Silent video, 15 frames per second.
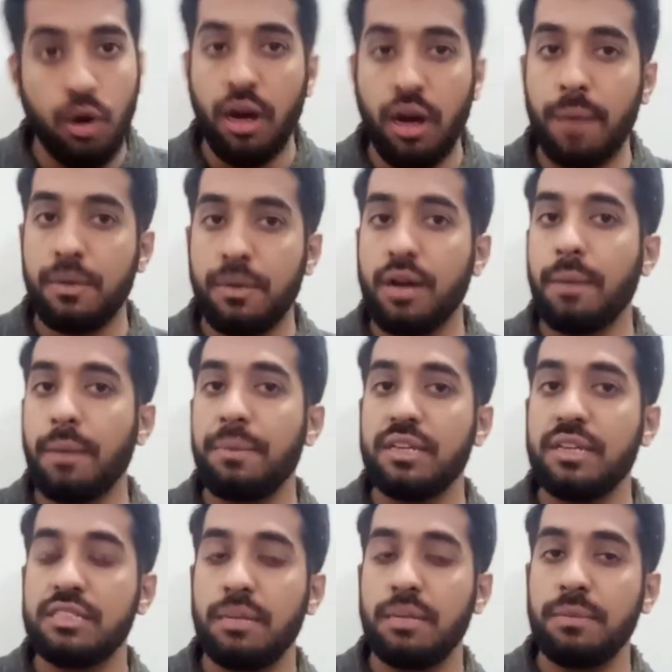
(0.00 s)
आपका
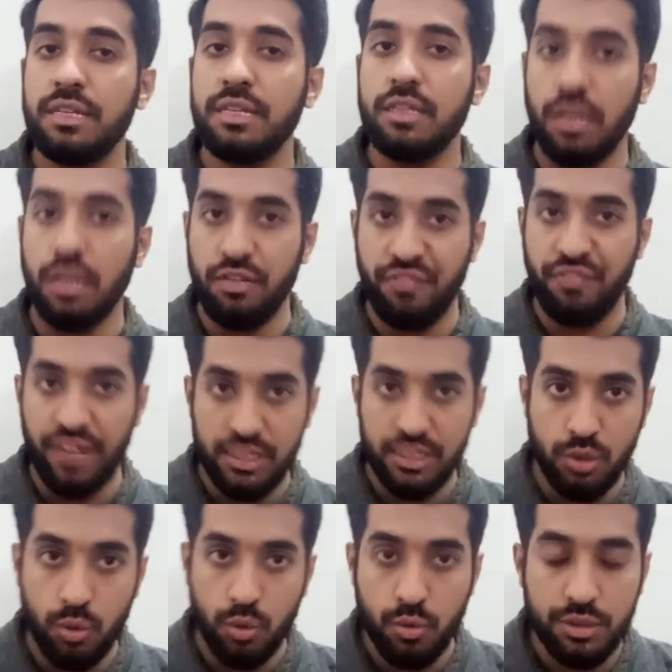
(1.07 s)
कंपटीशन भी फ्रेश
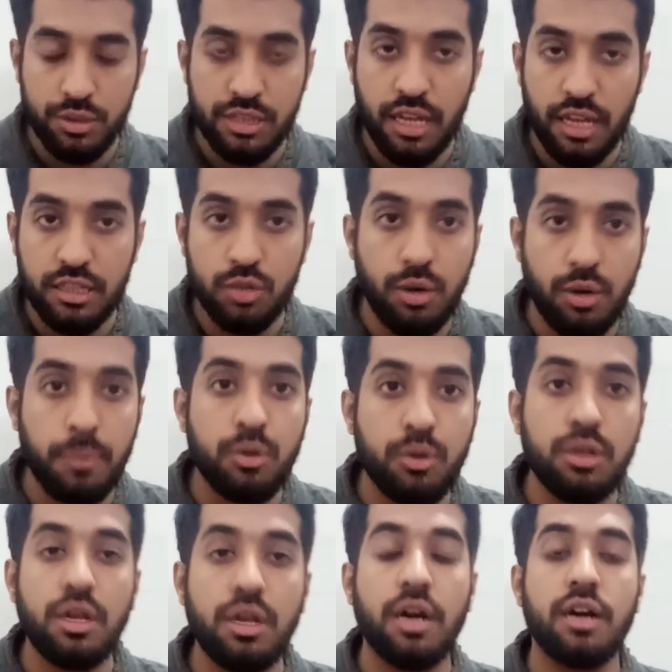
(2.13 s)
लोगों के साथ है तो
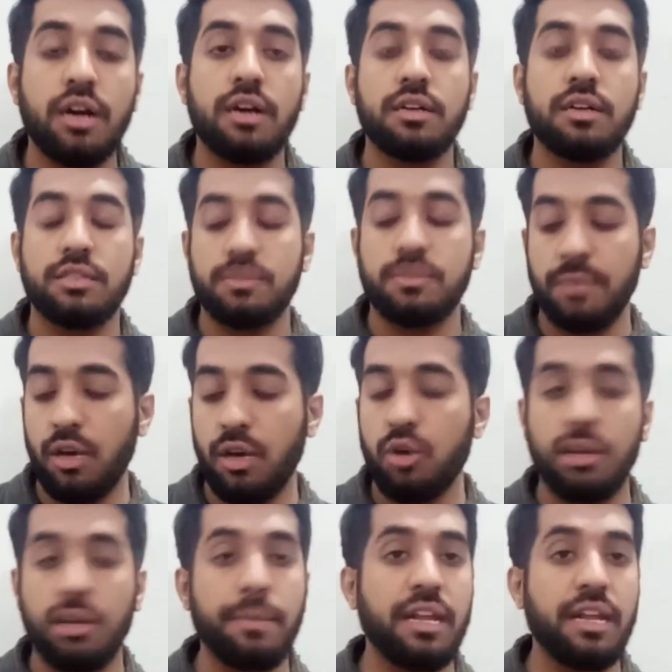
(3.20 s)
आपको इसमें
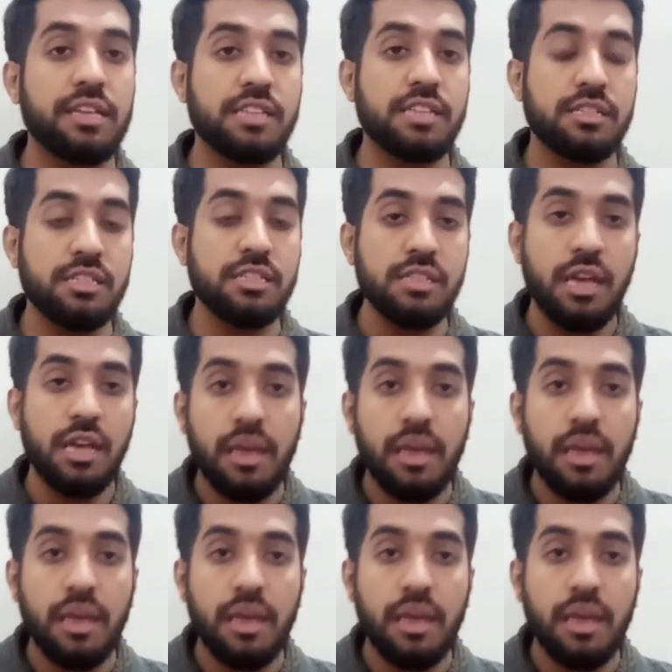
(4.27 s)
ऑर्डर मिलने के चांसेस